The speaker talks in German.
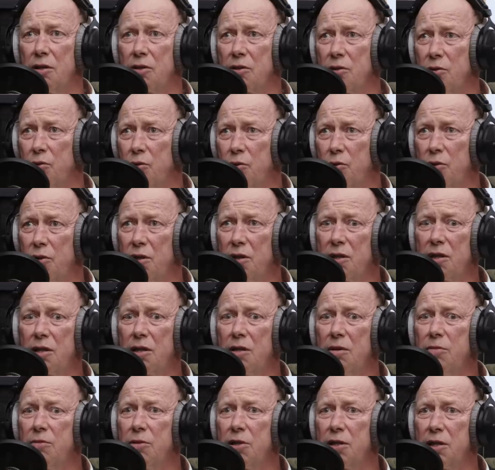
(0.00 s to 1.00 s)

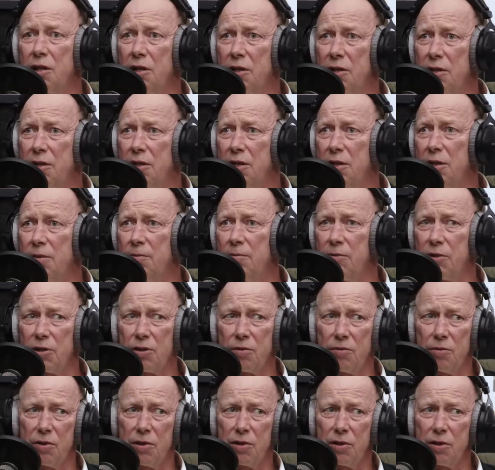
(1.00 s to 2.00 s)
Alkoholiker mit all dem, was
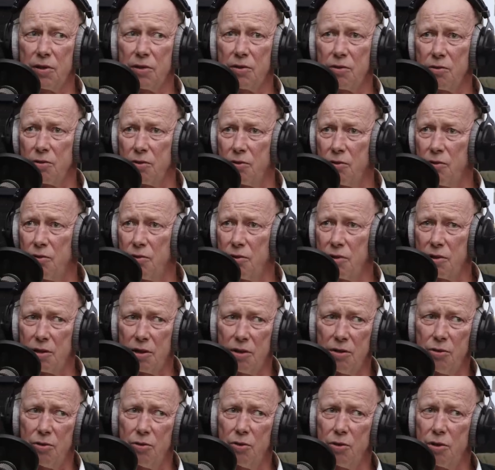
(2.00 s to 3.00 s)
man sich so
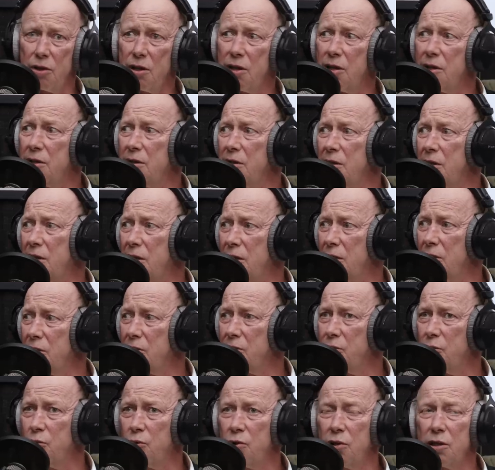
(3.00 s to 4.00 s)
unter hochgradiger
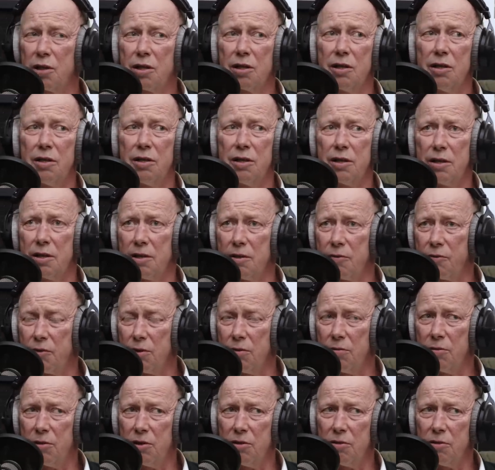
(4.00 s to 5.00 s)
Alkoholiker in einer
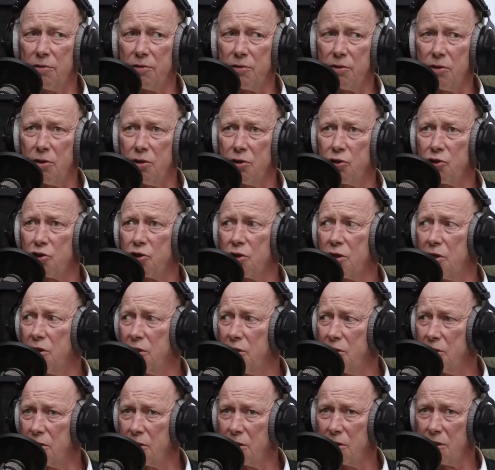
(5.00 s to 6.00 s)
Familie
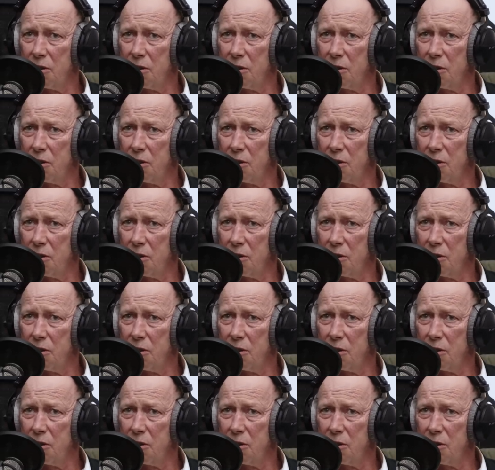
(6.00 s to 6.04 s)
vorstellen